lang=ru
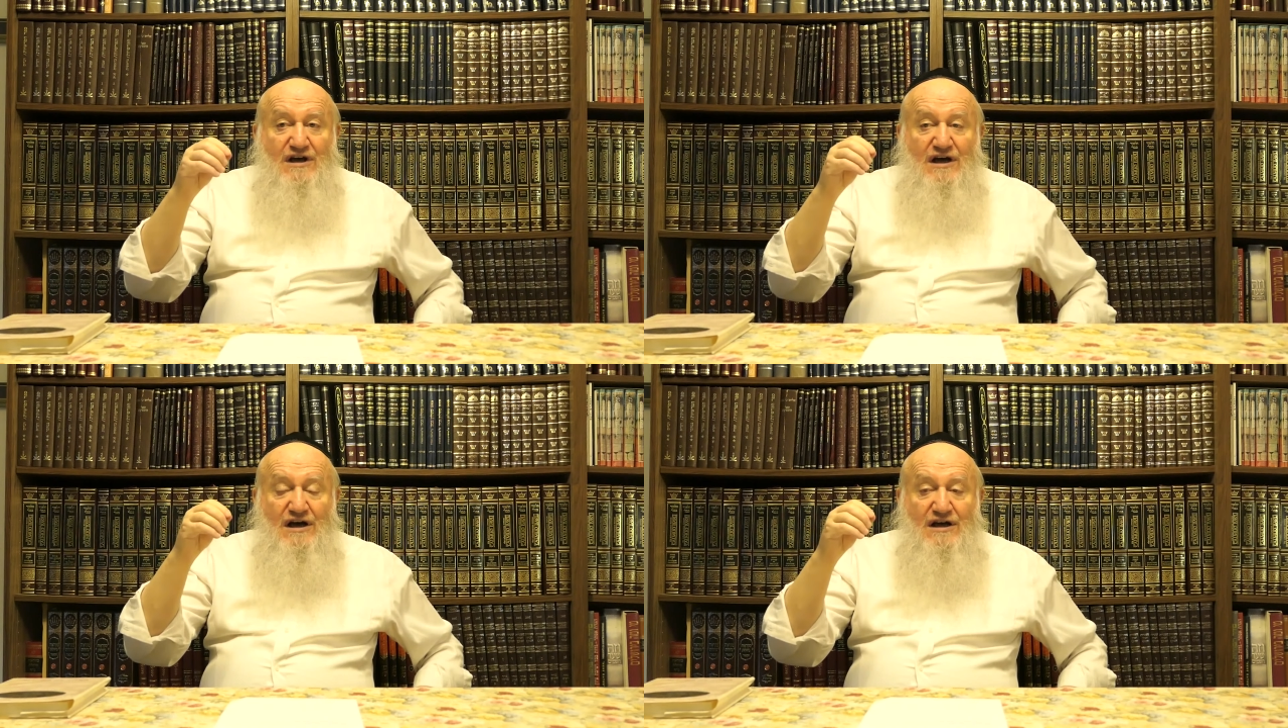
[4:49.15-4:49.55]

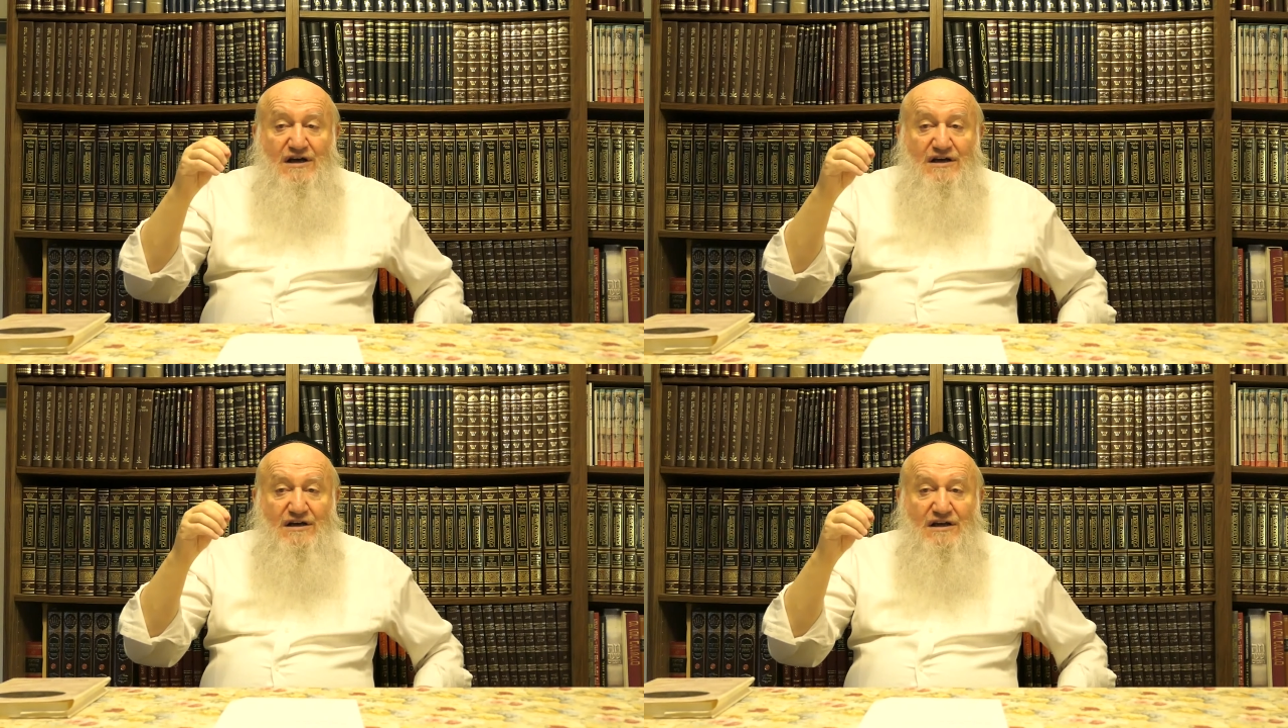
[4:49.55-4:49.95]

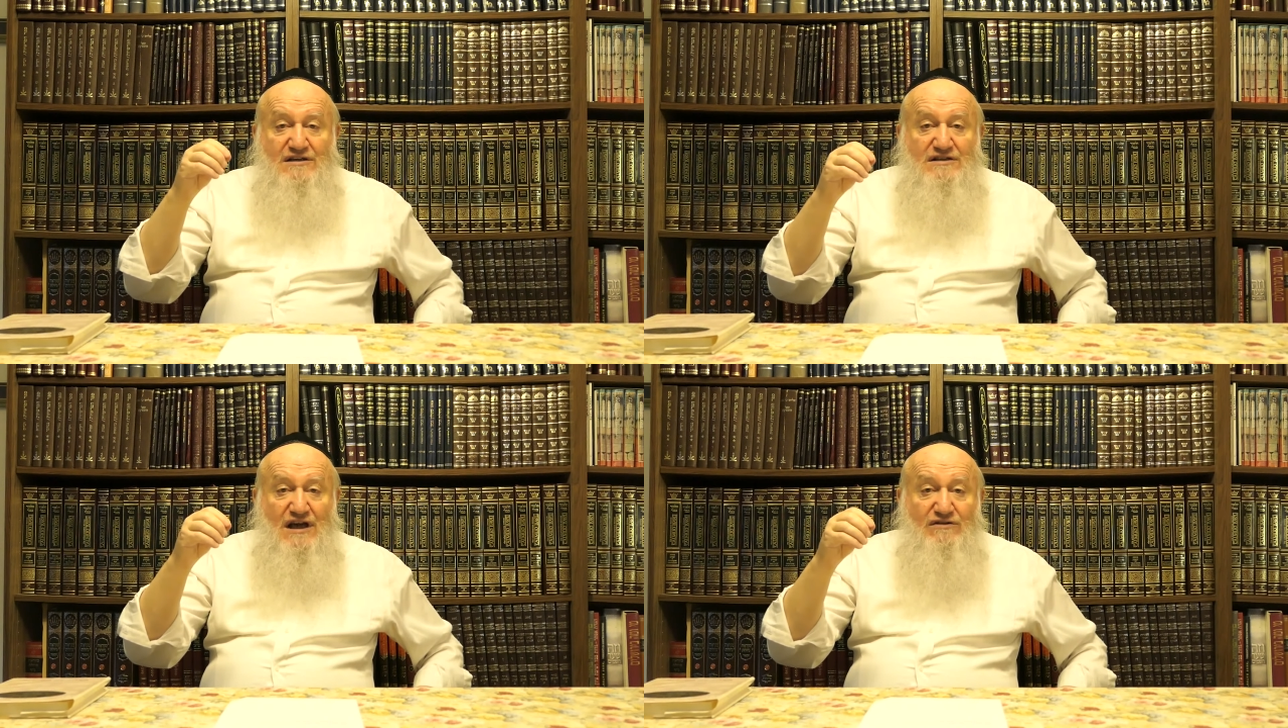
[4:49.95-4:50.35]
а
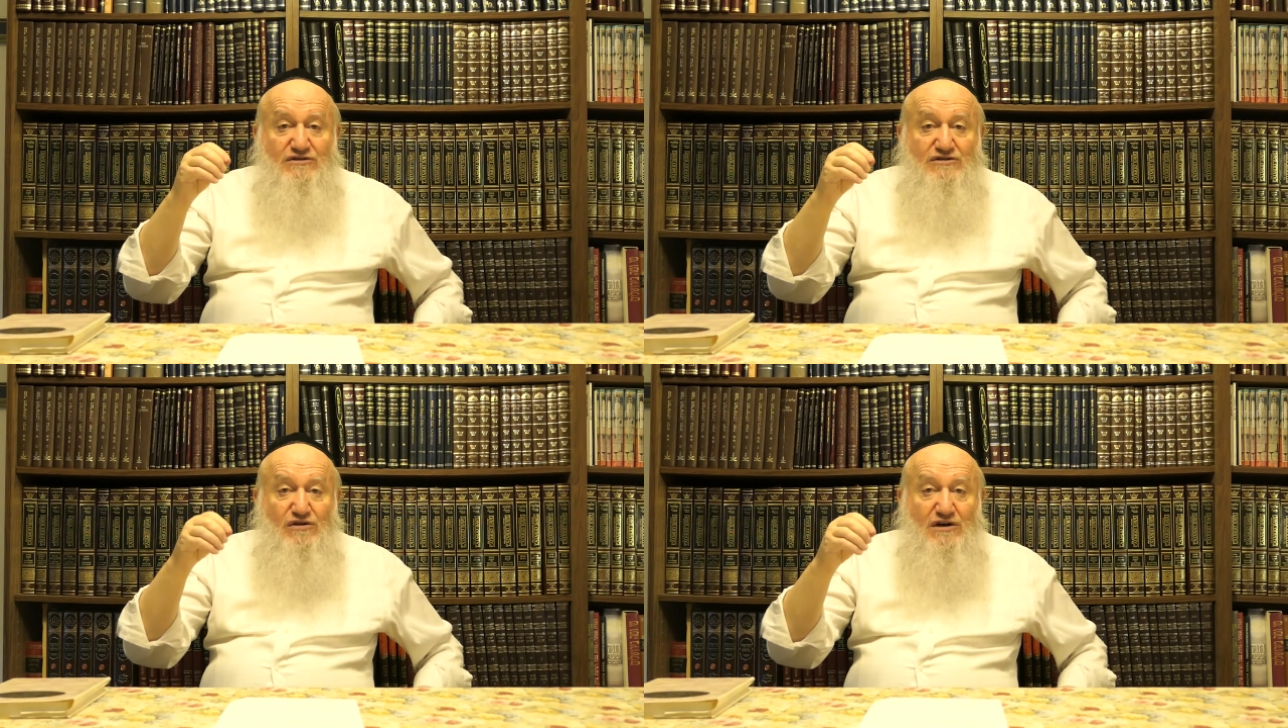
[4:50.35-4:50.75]

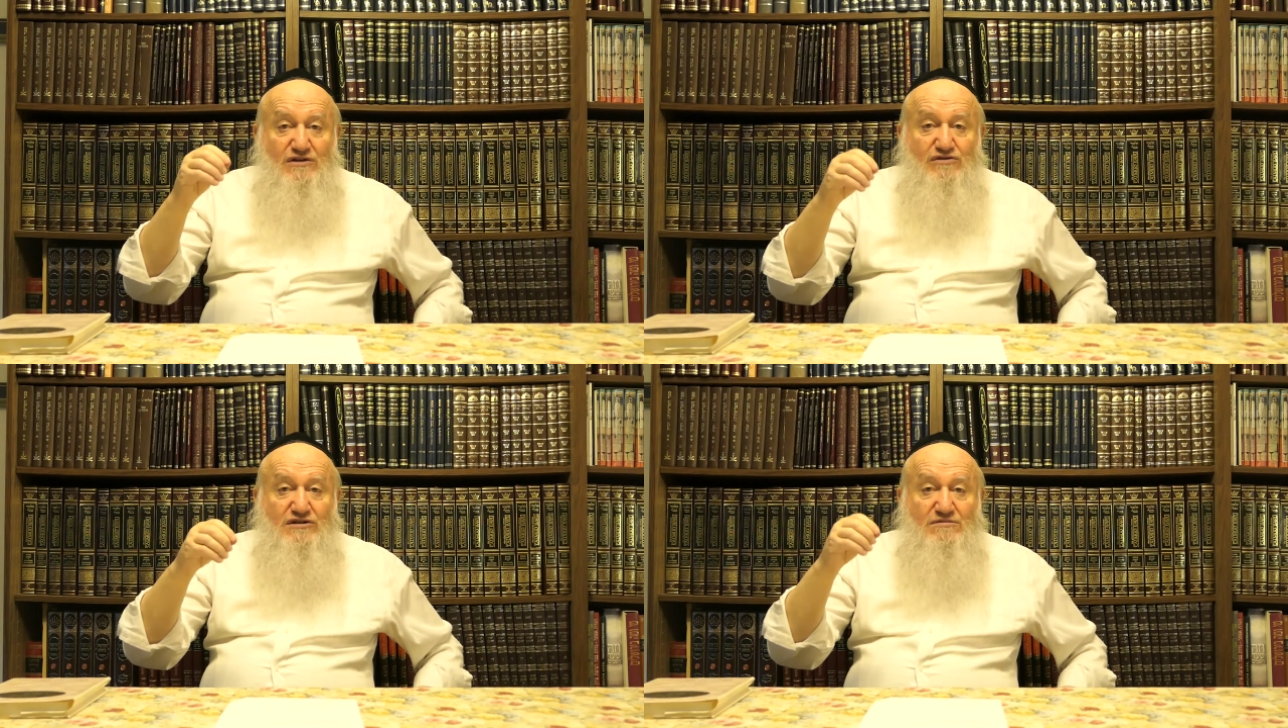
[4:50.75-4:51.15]
Исаву,
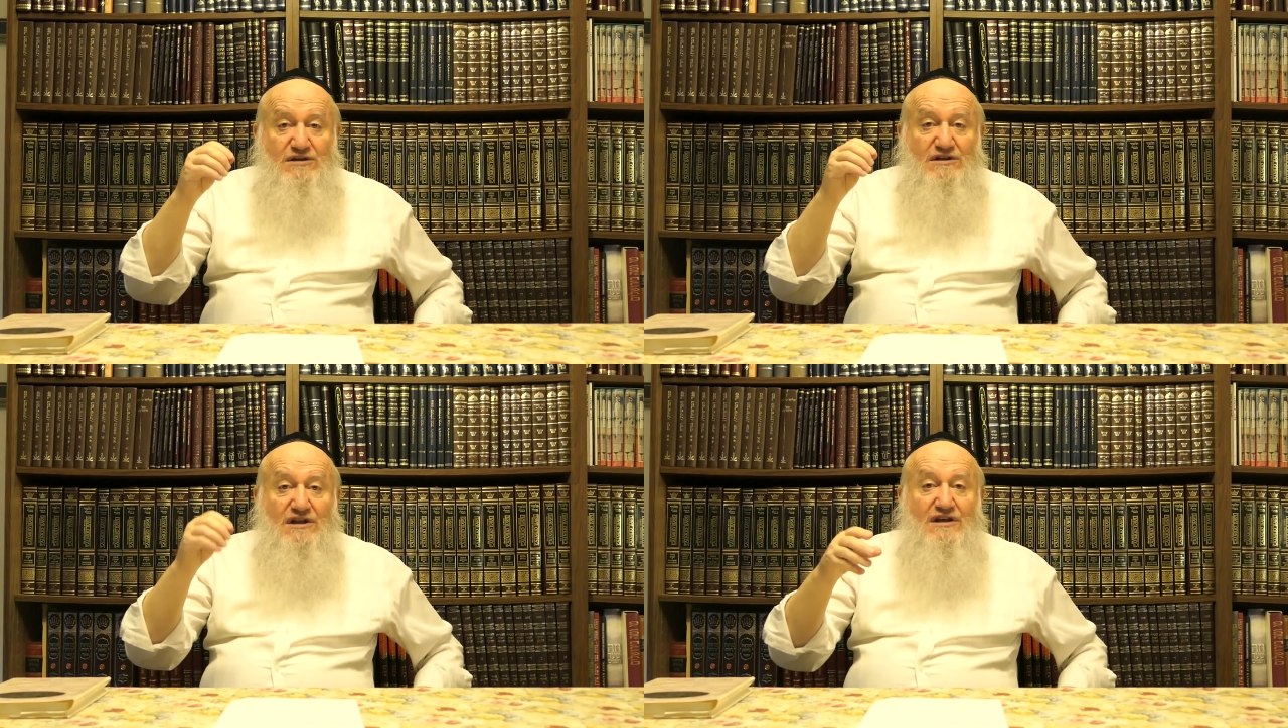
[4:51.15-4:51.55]
сколько нужно
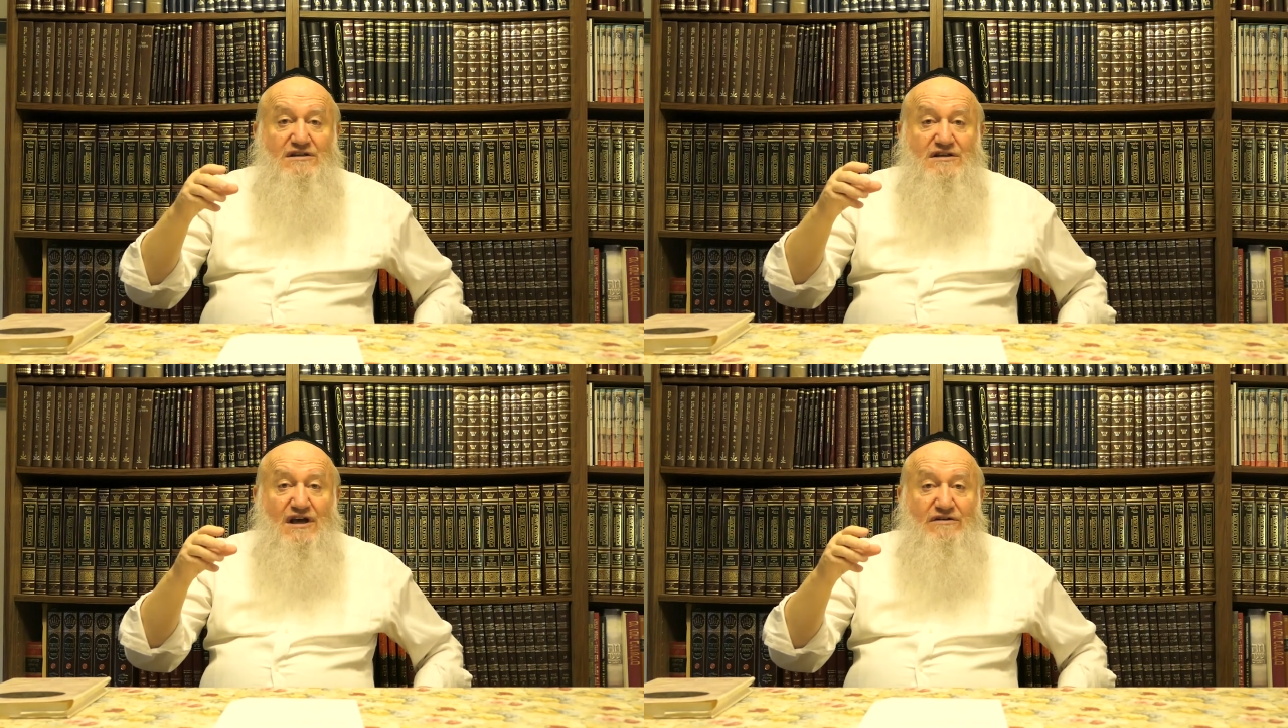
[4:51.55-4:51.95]
было для
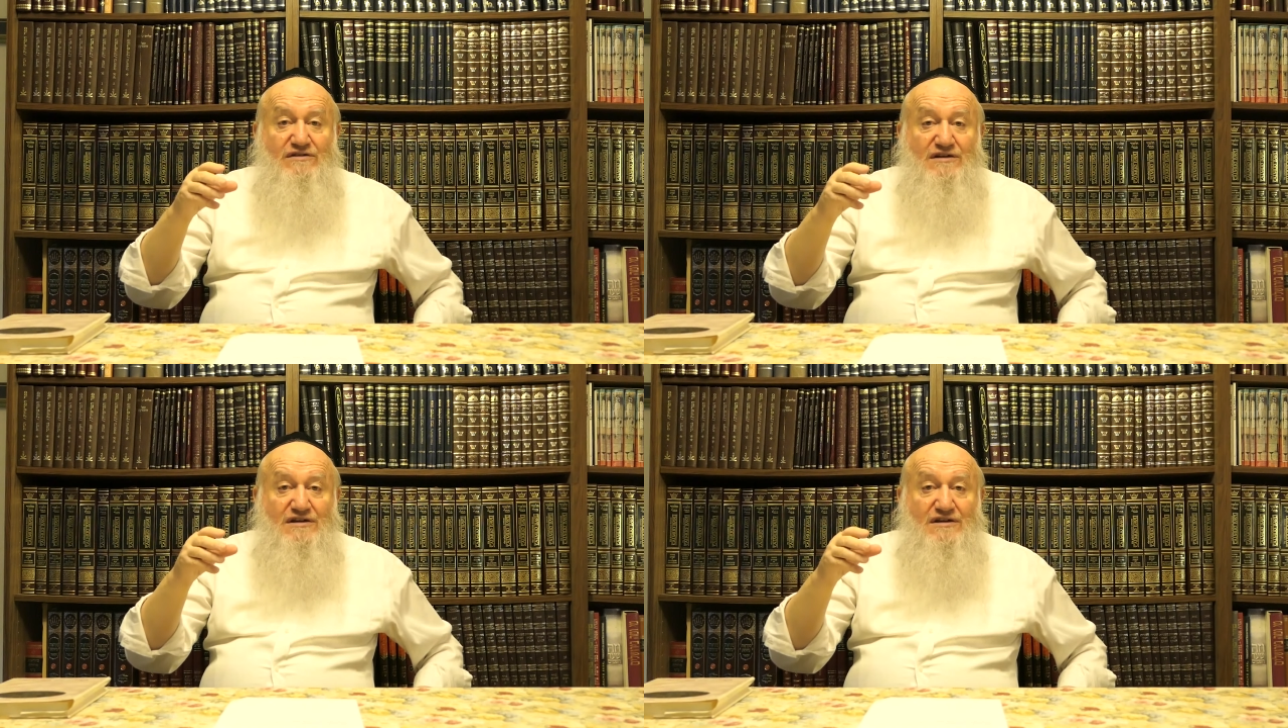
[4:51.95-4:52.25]
Исава.